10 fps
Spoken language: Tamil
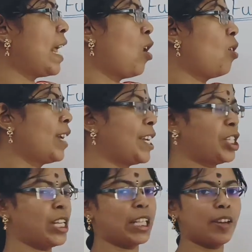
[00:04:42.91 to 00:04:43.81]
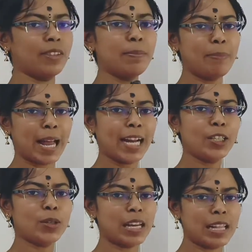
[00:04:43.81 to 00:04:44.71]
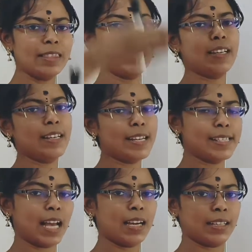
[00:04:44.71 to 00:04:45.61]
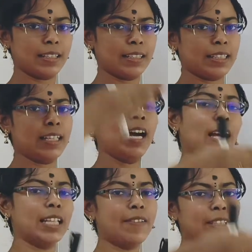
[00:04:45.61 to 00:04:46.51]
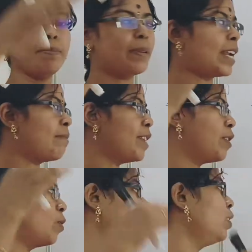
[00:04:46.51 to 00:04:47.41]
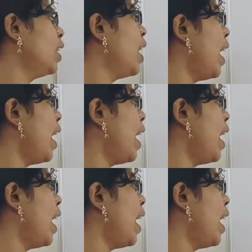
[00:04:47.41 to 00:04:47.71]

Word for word: எலாங்கேஷன் அதாவது பிளான்ட்டோட லென்த் இன்க்ரீஸ் ஆகிறதுக்கு அதான் வந்து ப்ரைமரி க்ரோத்